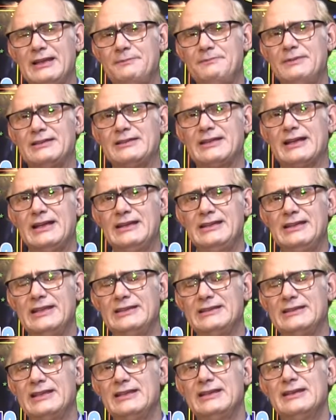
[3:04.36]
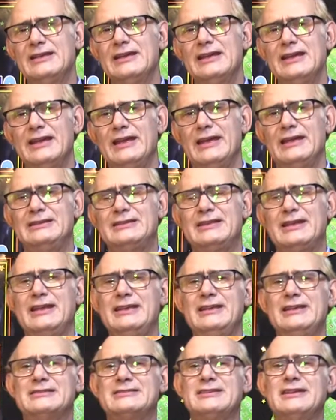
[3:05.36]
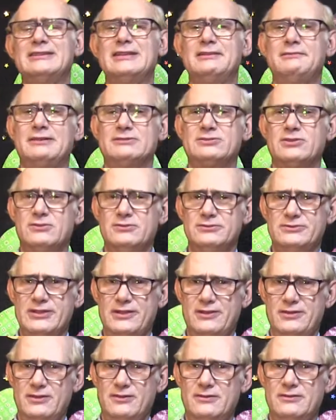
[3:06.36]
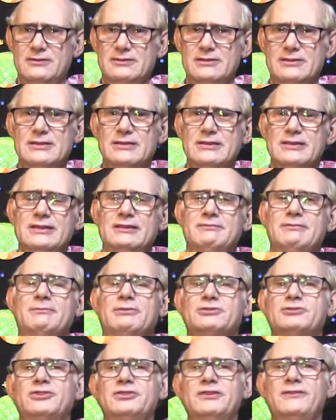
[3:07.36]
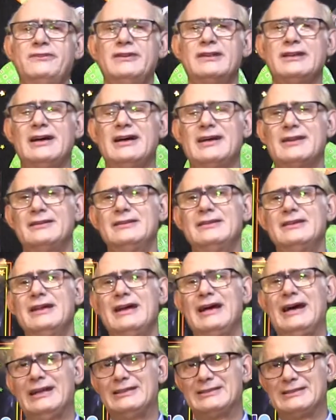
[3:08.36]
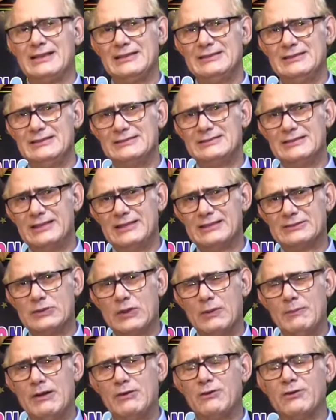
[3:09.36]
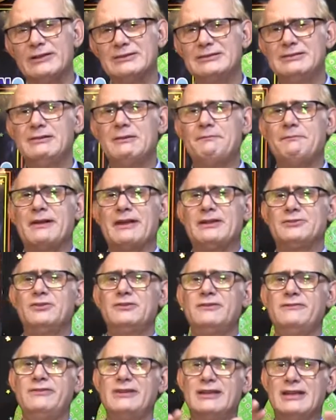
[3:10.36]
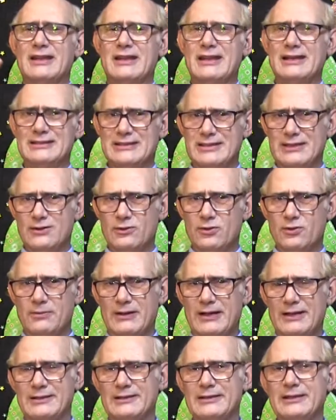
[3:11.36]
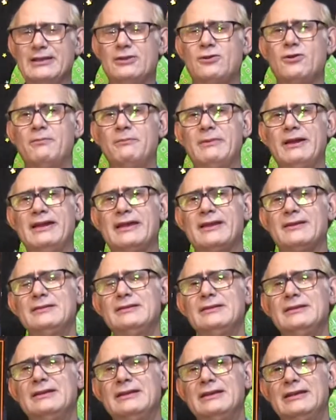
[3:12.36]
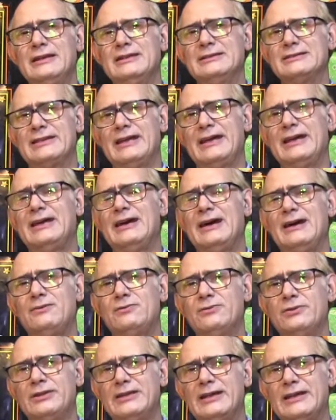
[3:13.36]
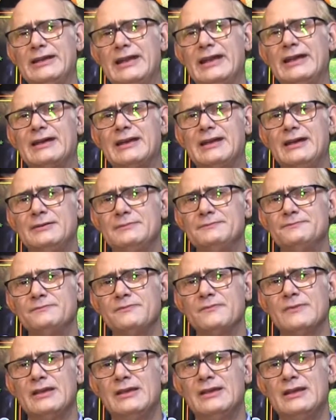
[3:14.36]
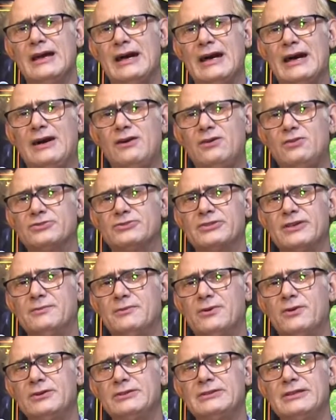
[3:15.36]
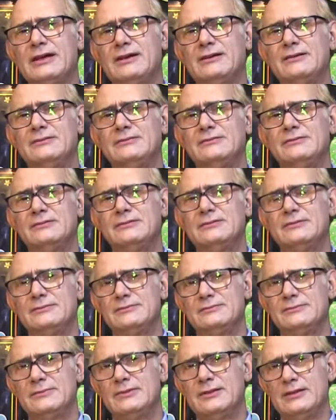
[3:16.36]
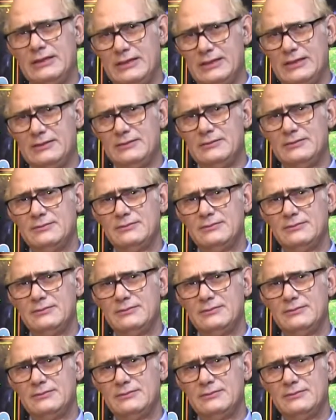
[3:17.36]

la piel esté caliente, el 3 y el 6 del brazo a concesión. Y vamos a tonificar al 36 de estómago que sirve para tonificar al kit global y comer lenteja judía negra, ajo, cebolla, ¿eh?